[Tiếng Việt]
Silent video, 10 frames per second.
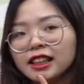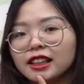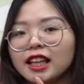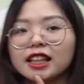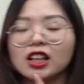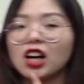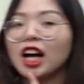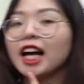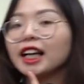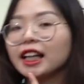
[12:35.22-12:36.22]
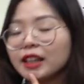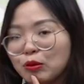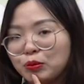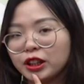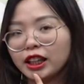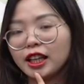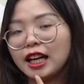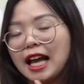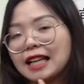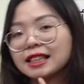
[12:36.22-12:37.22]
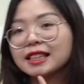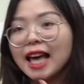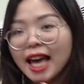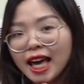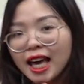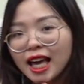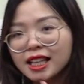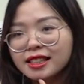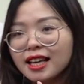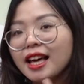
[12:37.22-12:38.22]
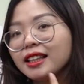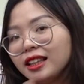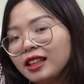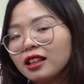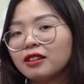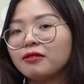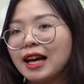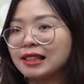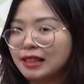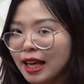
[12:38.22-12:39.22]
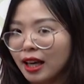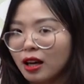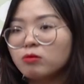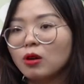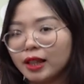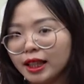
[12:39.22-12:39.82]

từ này thì có hai cách đọc mọi người ạ là c ci và c không có